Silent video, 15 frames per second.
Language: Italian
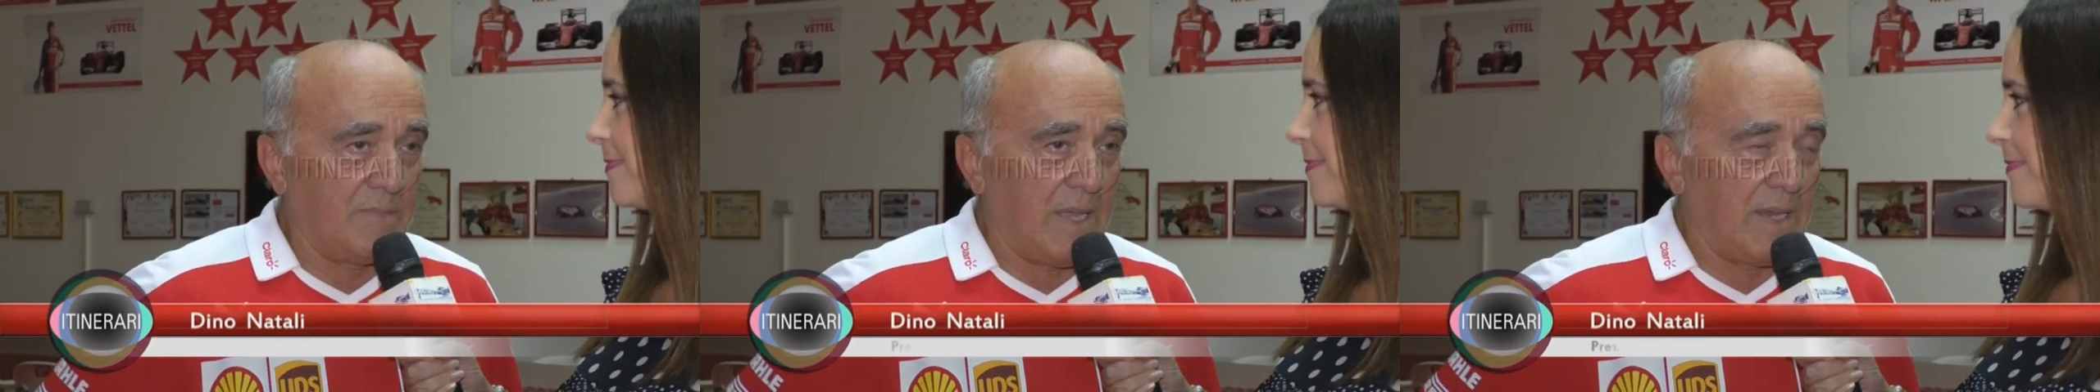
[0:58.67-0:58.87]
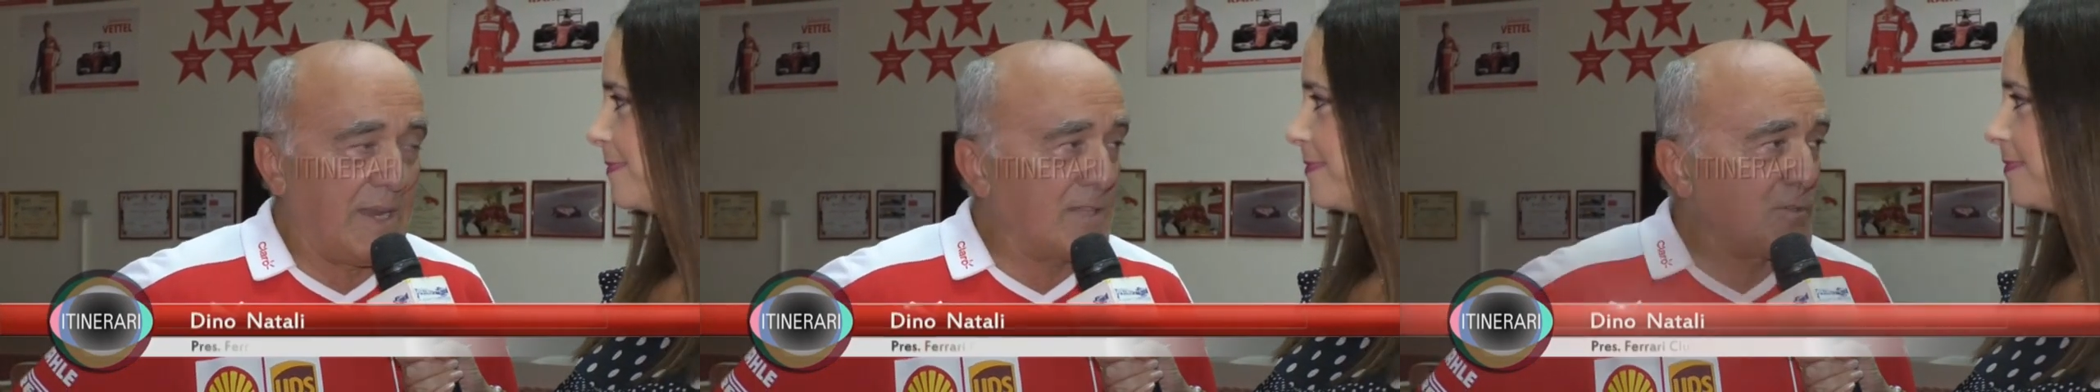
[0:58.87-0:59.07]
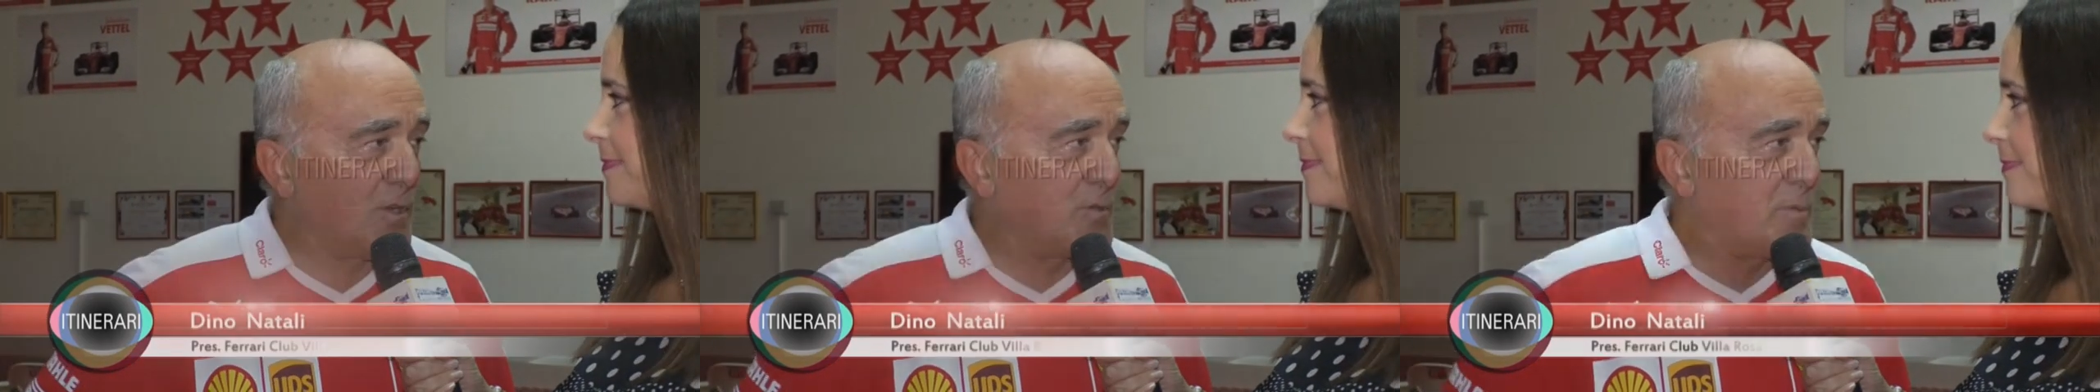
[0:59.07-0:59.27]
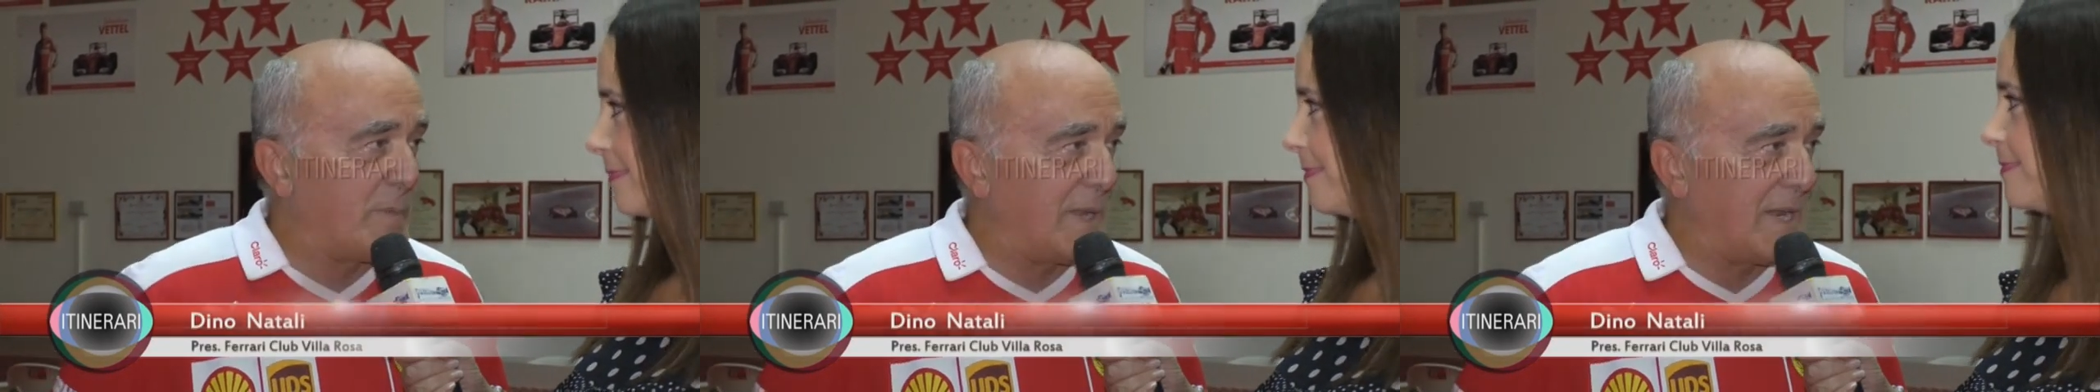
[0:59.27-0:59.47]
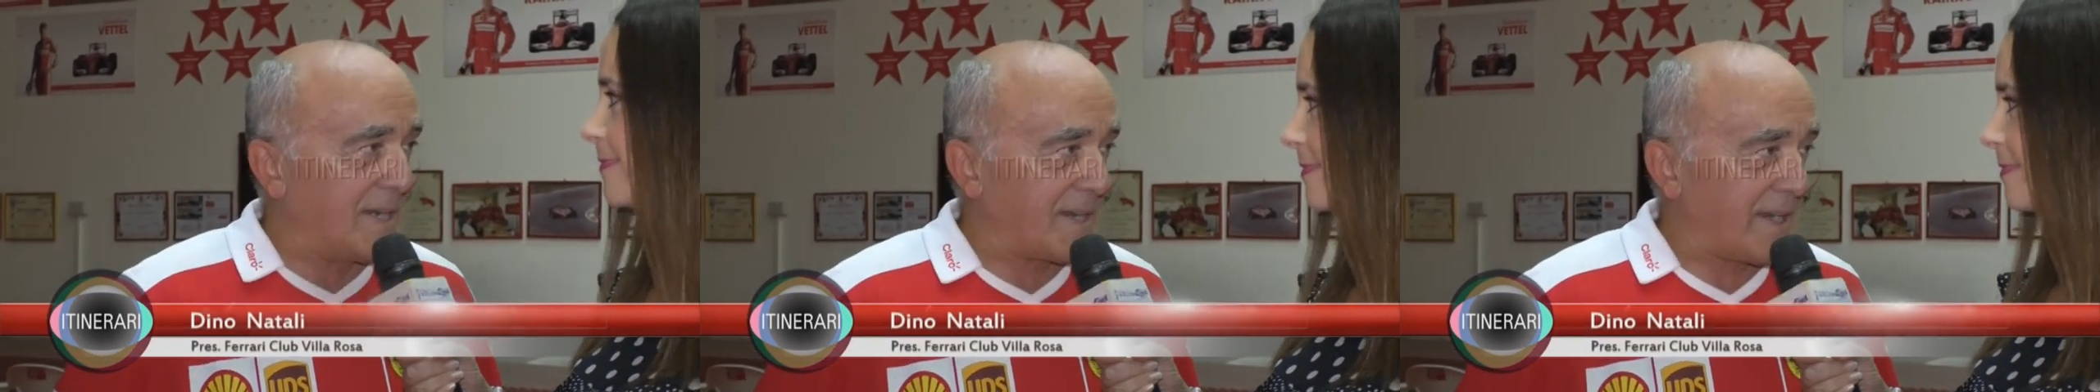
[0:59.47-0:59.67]
è nato nel
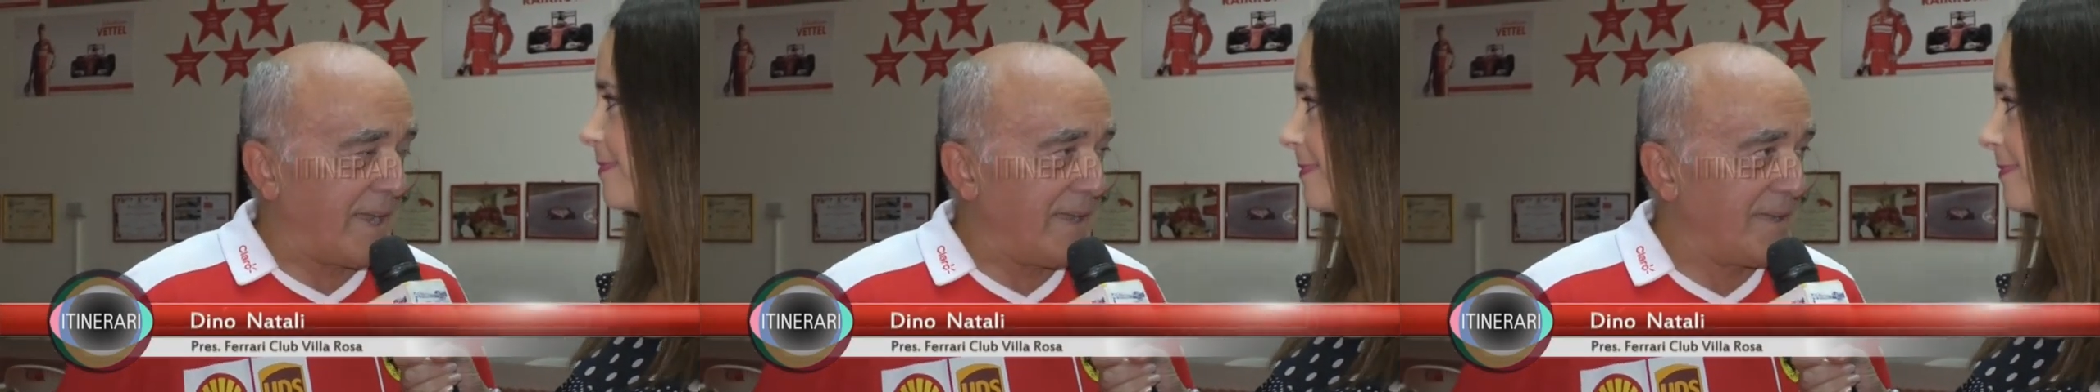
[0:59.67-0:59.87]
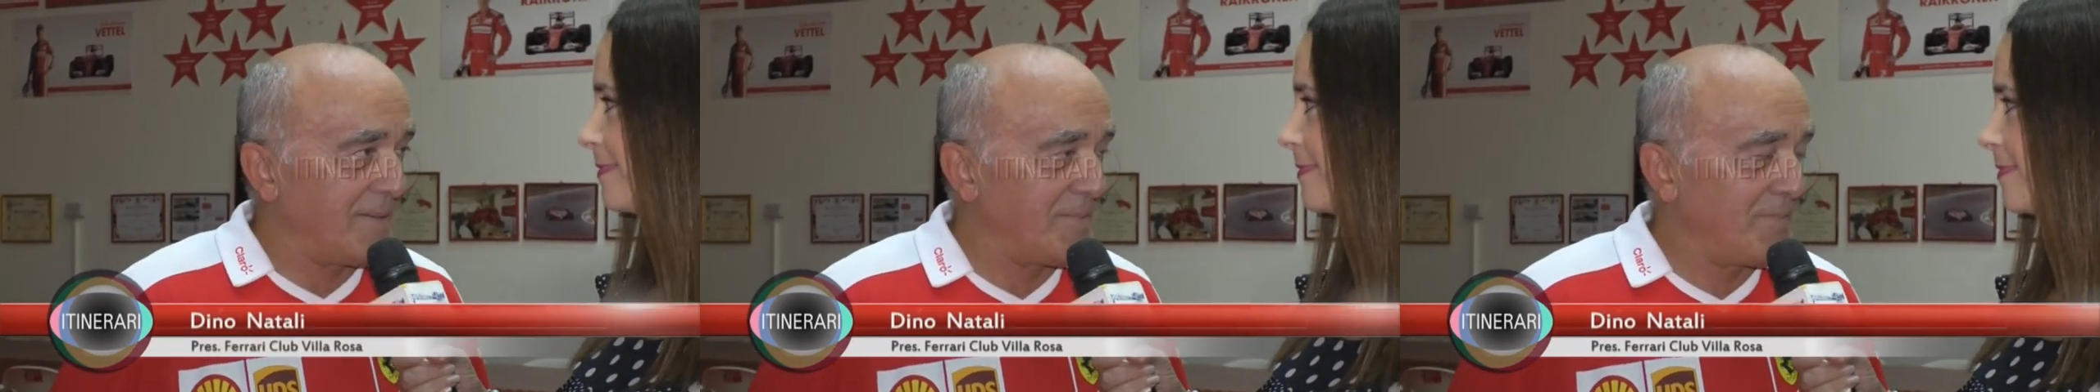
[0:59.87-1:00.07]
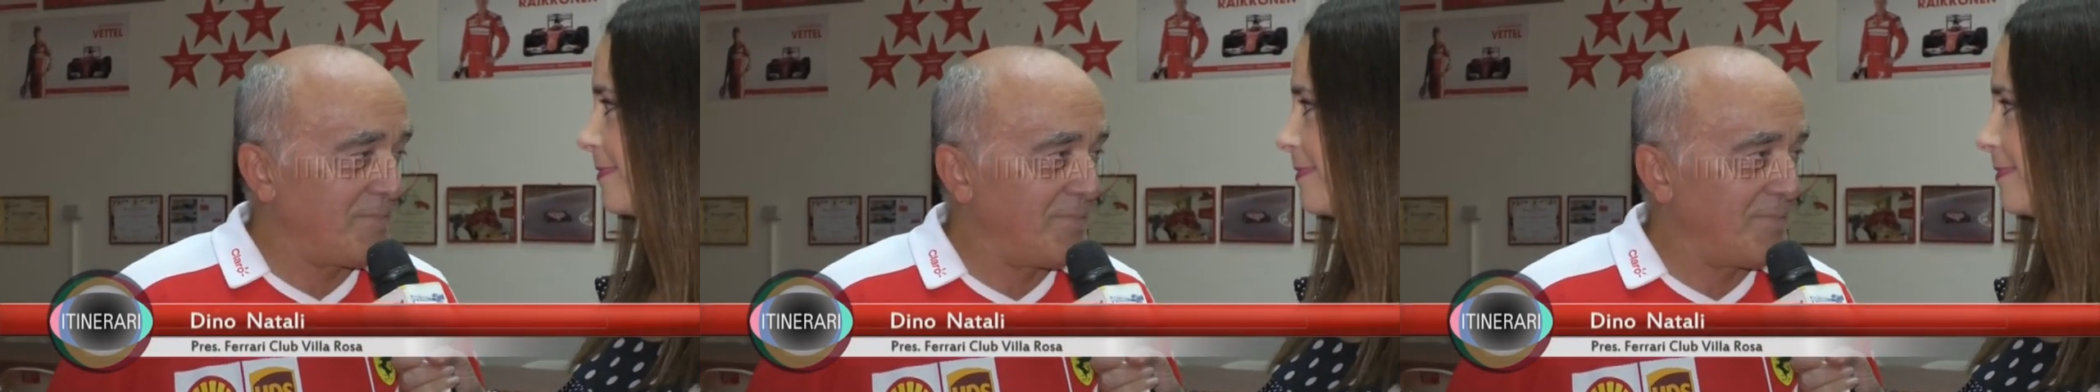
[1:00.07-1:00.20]
2003